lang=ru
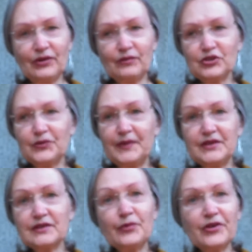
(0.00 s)
Он может
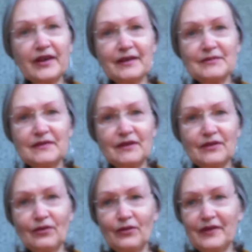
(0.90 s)
прийти с букетом
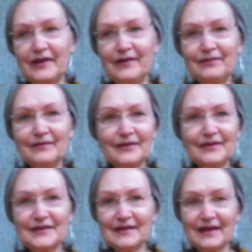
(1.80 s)
цветов или
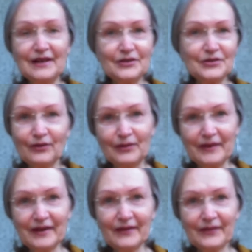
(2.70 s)
а, с
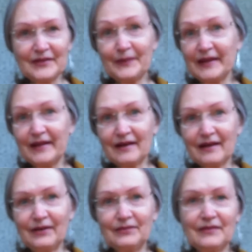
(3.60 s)
кольцом, с
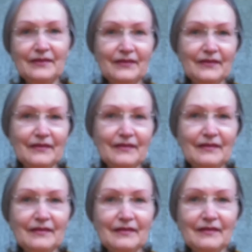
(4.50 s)
подарком.
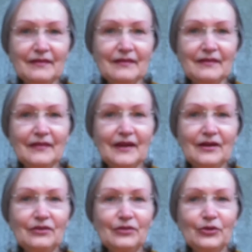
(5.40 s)

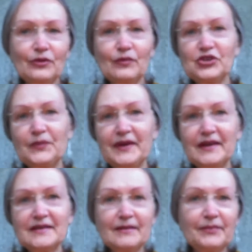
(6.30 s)
Вот, он может
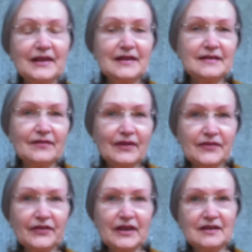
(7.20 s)
пригласить вас
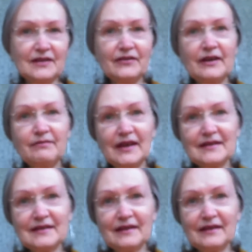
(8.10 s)
в красивое
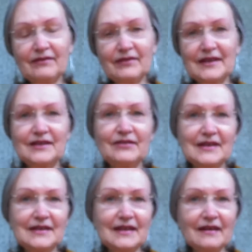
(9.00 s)
место, в красивый
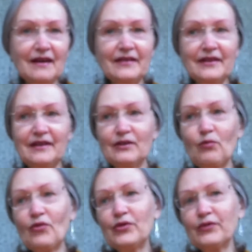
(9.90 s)
ресторан или к
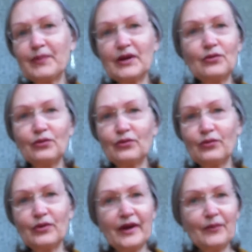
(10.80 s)
морю,
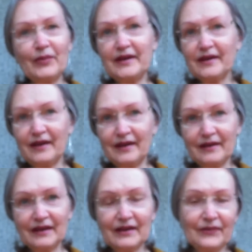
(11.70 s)
прогулку по
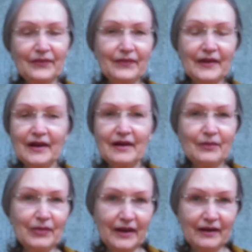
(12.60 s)
реке, на
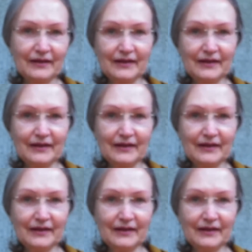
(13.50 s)
корабле.